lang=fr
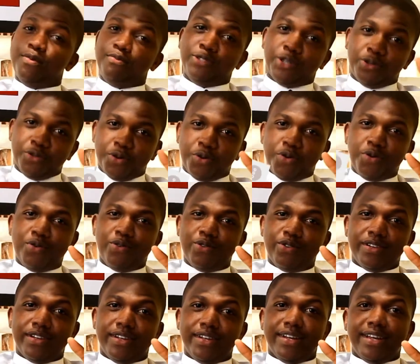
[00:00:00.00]
Guillaume Jondo,
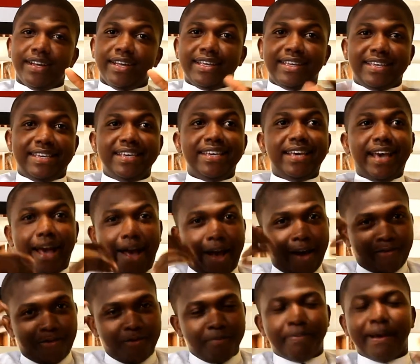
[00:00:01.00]
qui
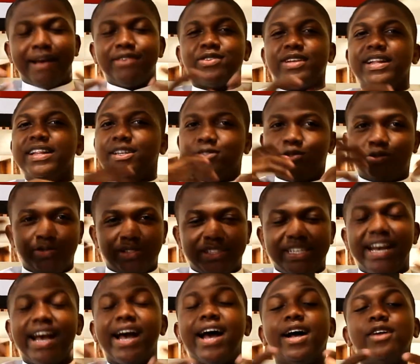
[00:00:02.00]
est une passionnée dans tout
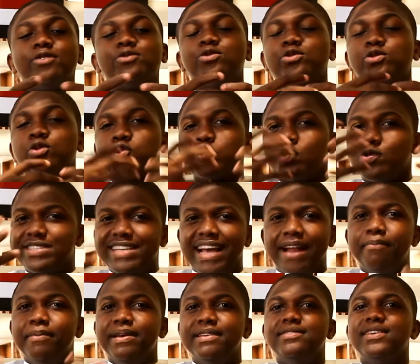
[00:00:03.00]
ce qui a touche aux
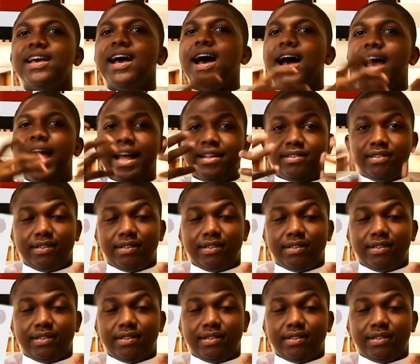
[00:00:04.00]
social media,